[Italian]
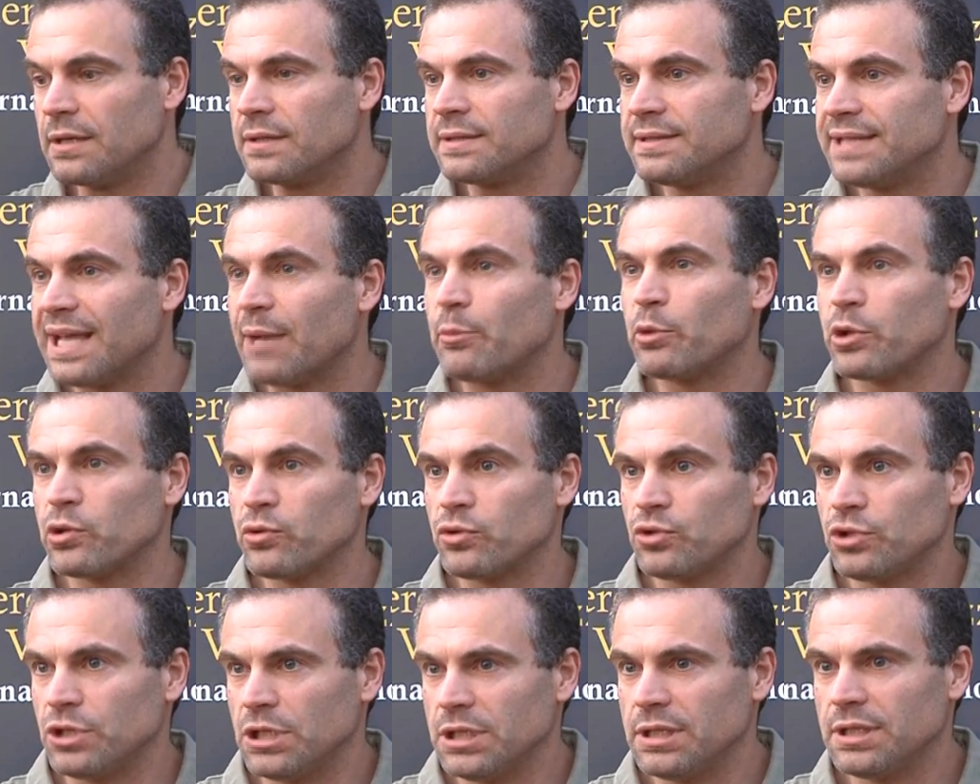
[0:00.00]
siamo
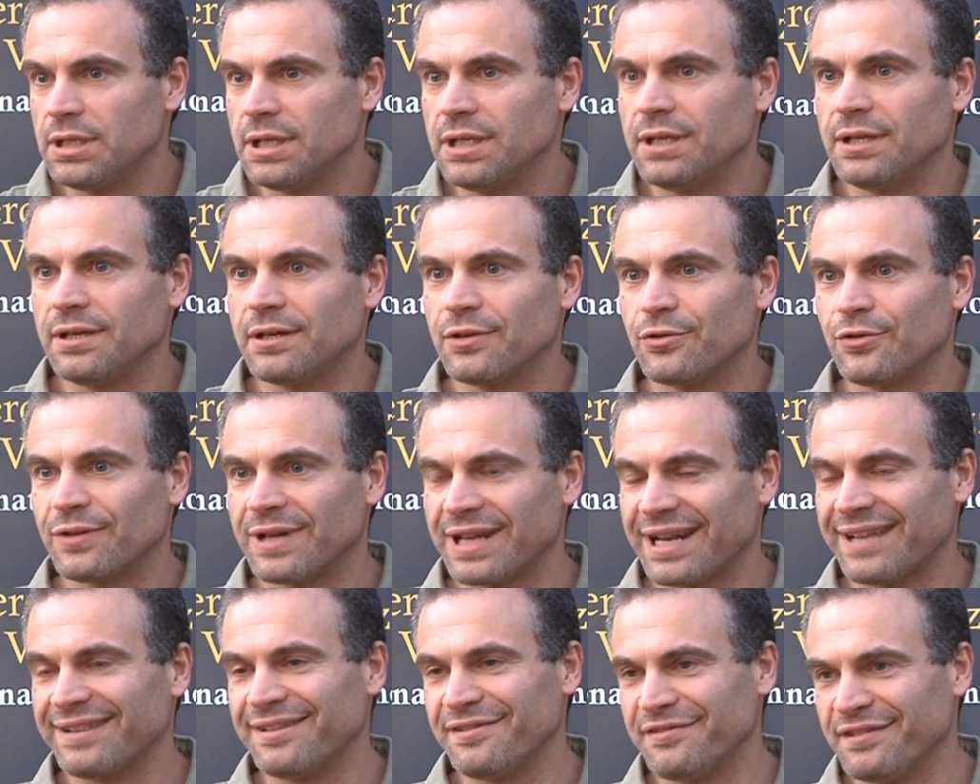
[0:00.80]
riusciti eh, con
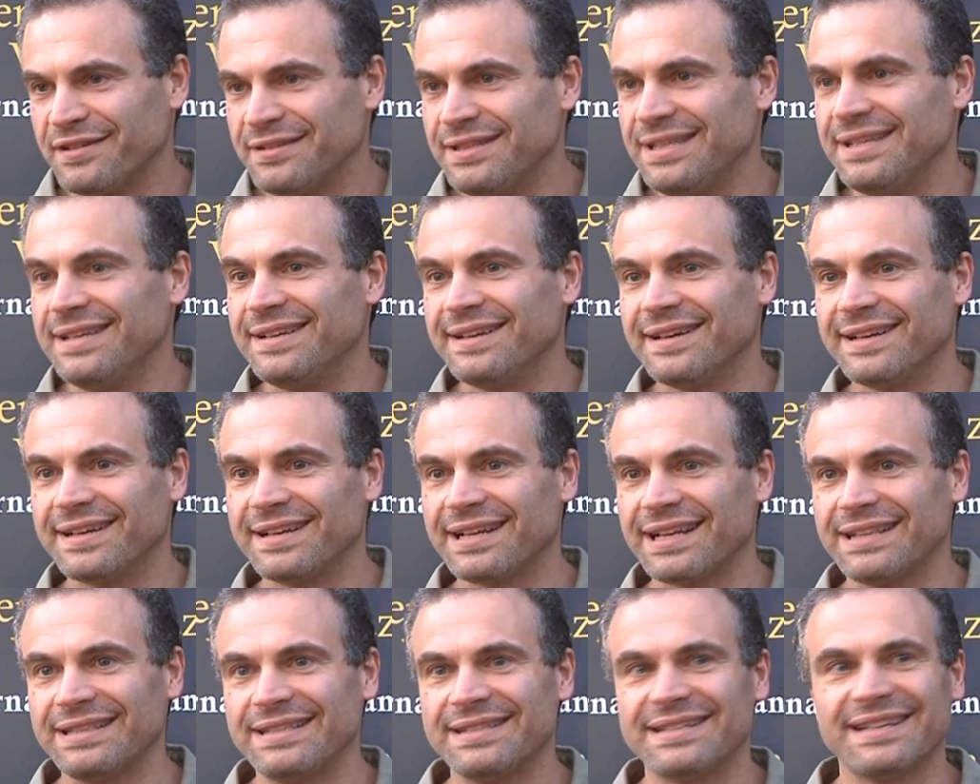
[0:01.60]
grande fatica e
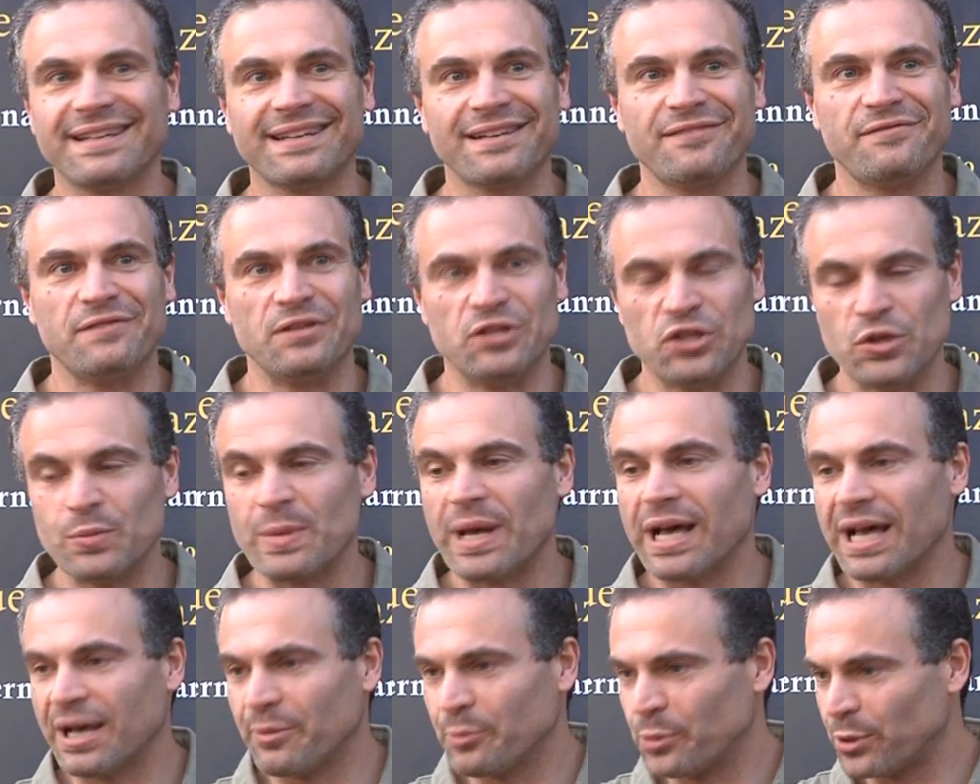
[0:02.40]
grandi sacrifici
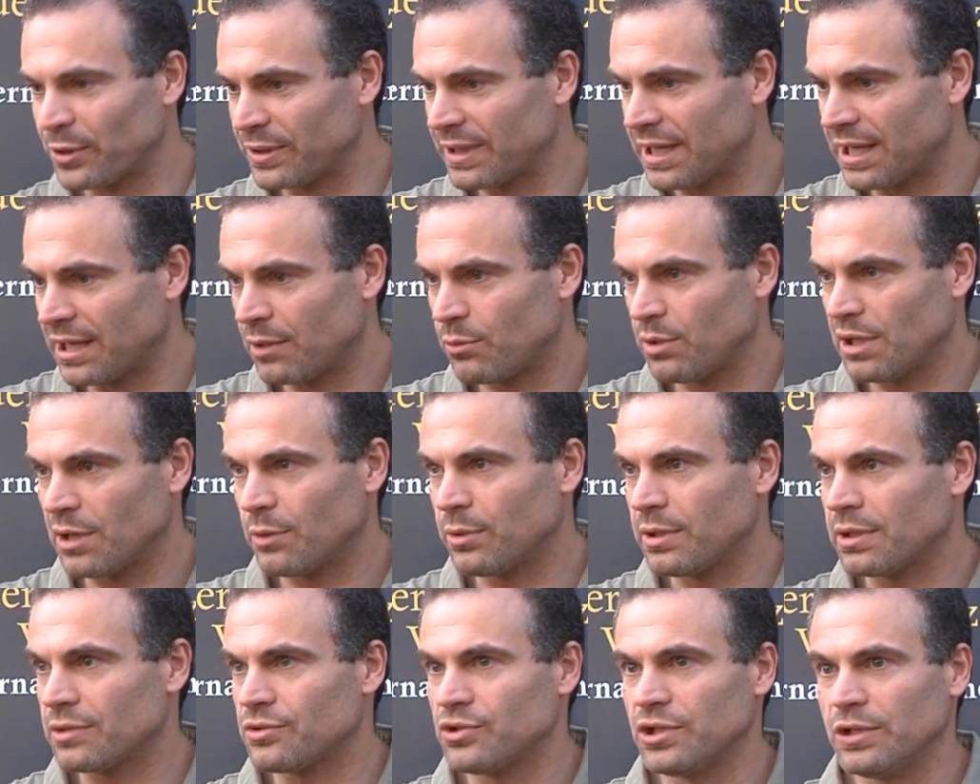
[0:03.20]
ma a portare qui a
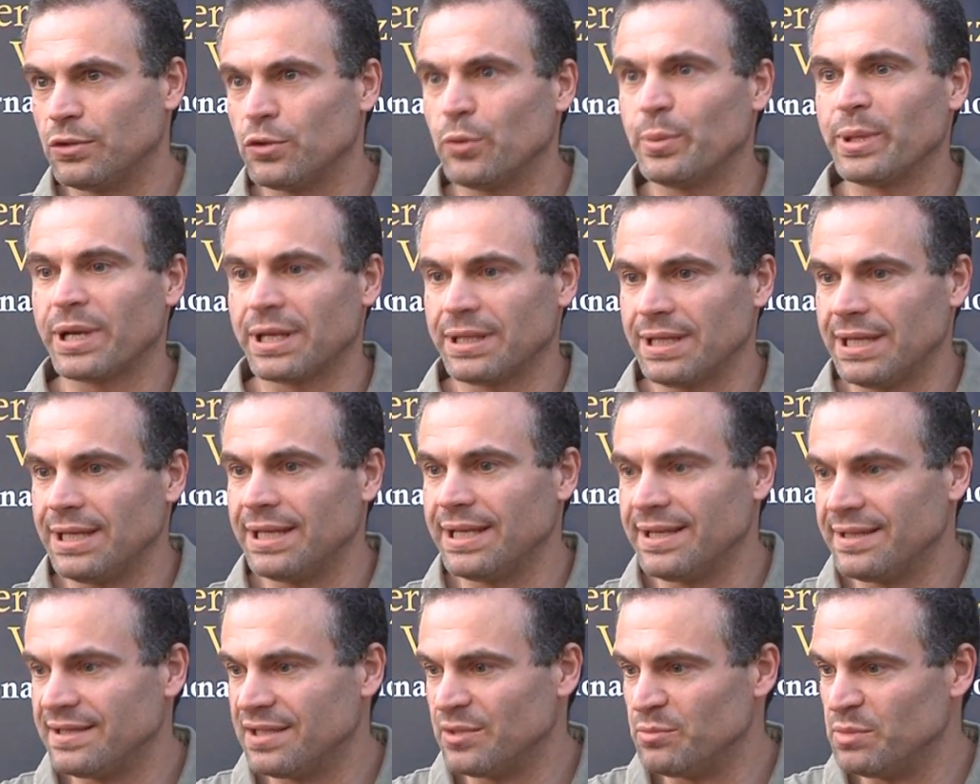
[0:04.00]
Querceto per
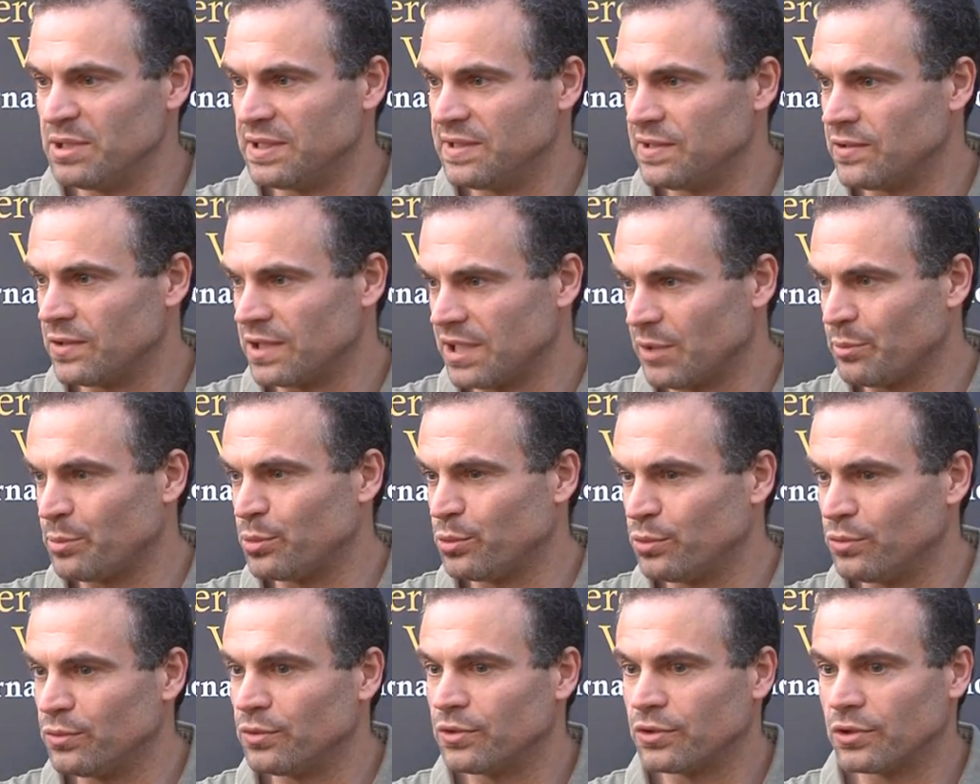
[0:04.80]
delle esibizioni
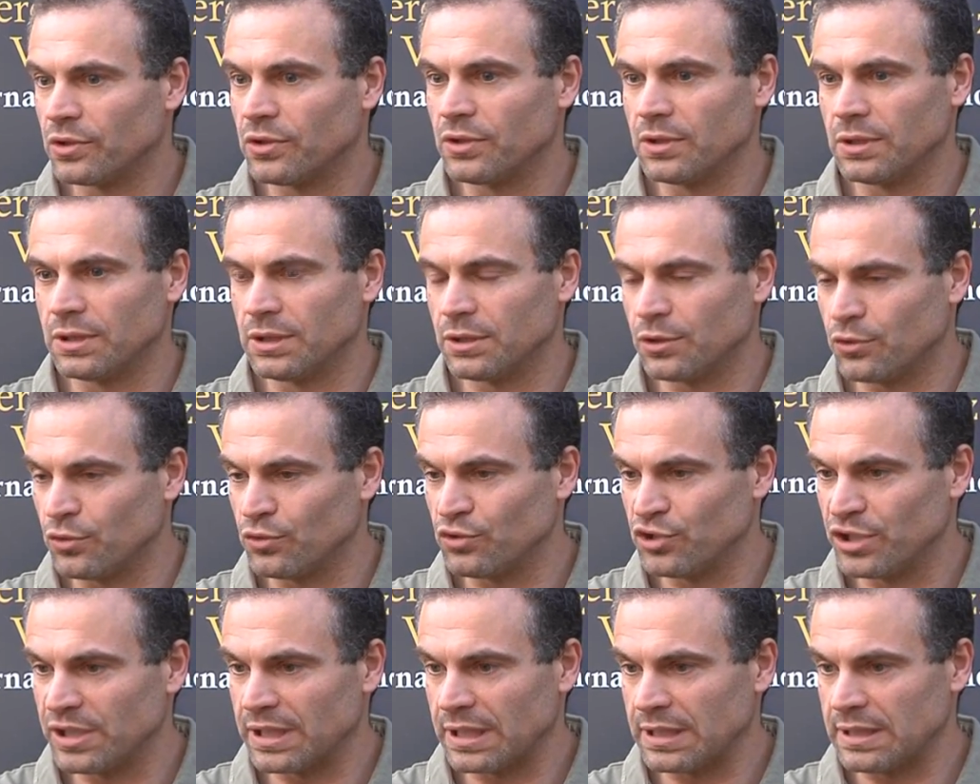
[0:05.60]
appunto
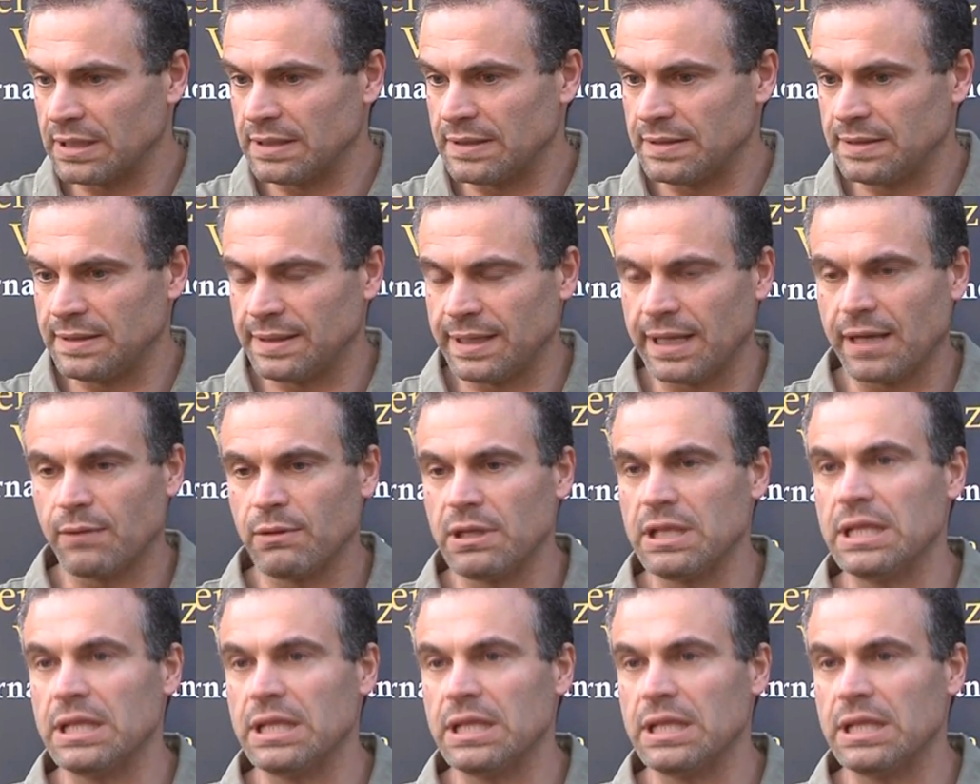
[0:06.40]
concertistiche.